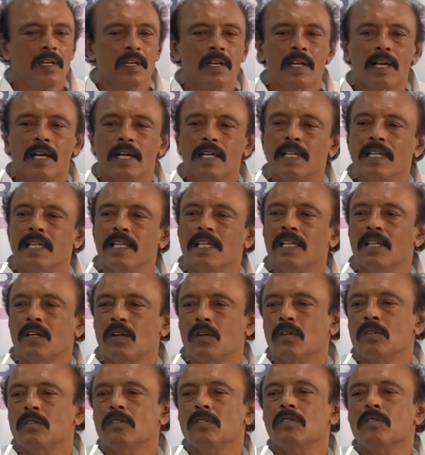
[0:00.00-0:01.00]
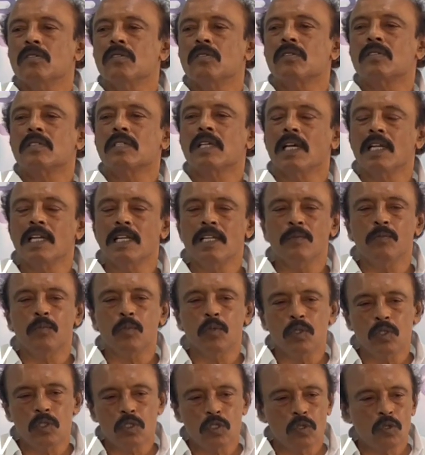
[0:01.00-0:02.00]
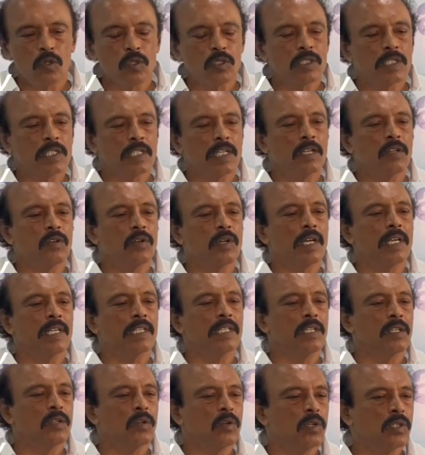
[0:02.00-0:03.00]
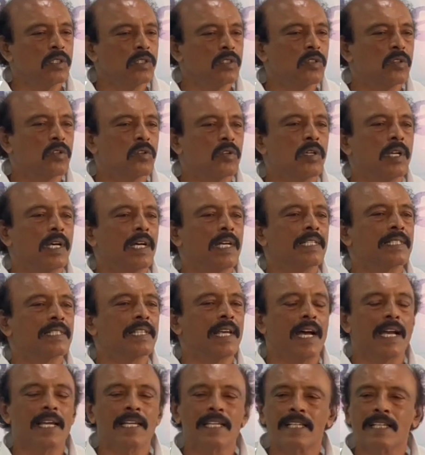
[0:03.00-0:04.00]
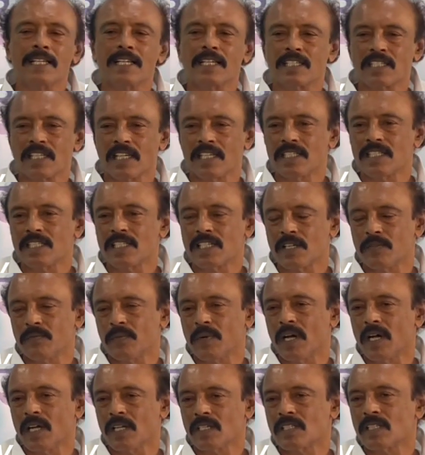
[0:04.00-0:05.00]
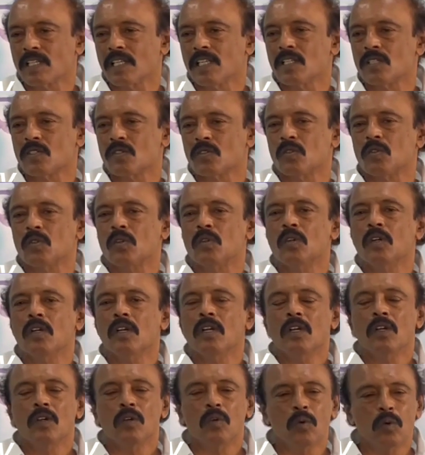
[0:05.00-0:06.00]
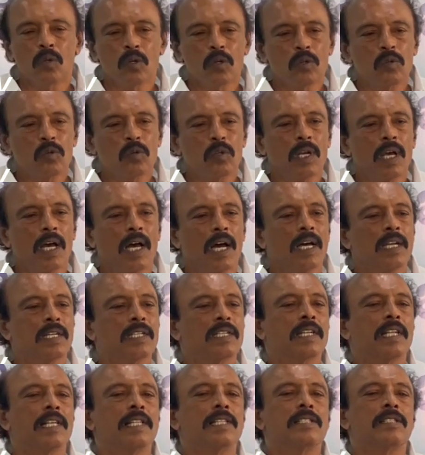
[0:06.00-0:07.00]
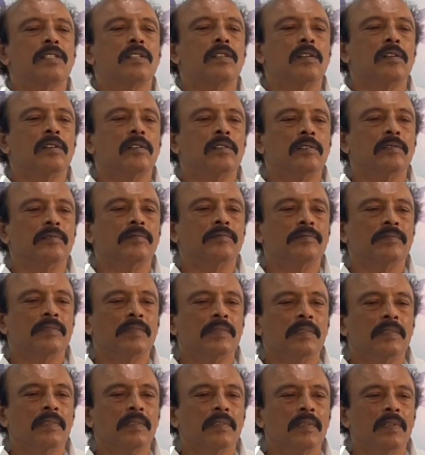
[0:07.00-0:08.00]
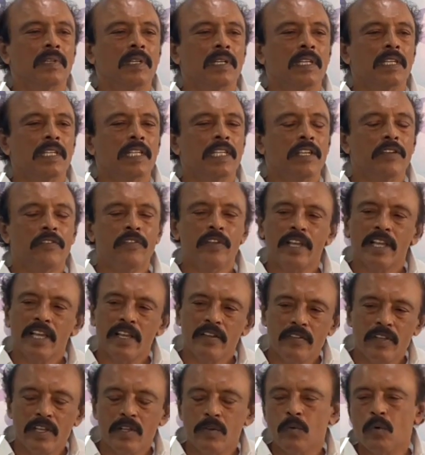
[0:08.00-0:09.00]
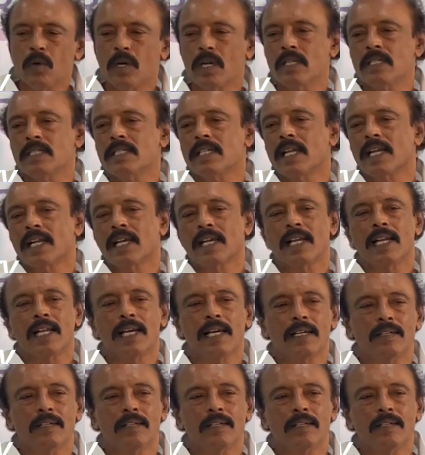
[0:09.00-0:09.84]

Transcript: కానీ ఈరోజు చలి ముంచుకొచ్చినా కూడా ఈరోజు కూడా సాంఘిక సంక్షేమ హాస్టల్స్ గురుకుల హాస్టల్స్లో ఇవేవి ఇవ్వడం జరగల